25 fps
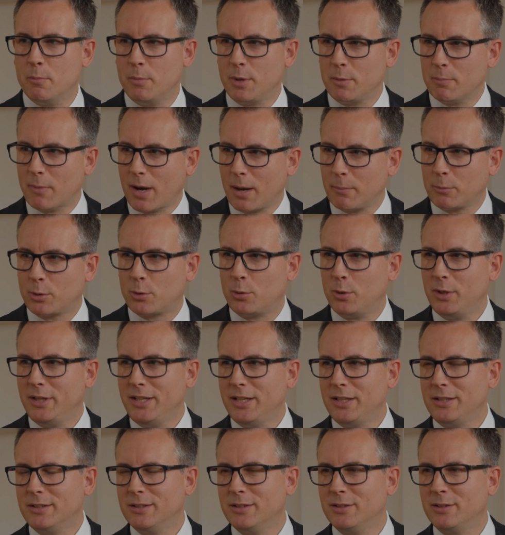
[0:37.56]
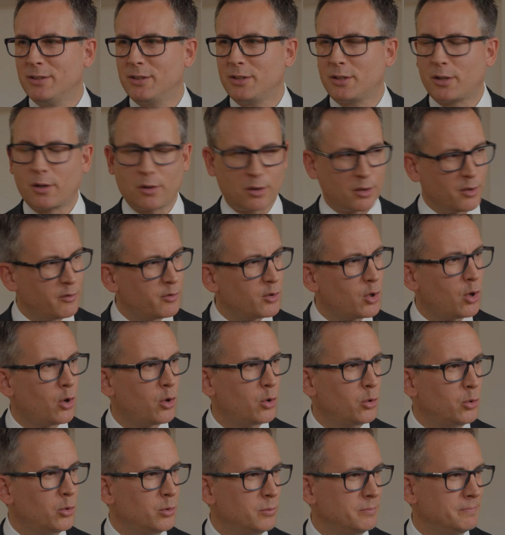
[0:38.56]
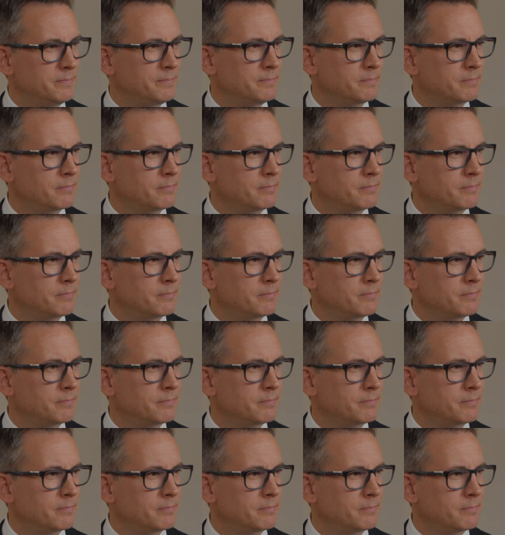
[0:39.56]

mit meinem Kollegen Christoph Krochow.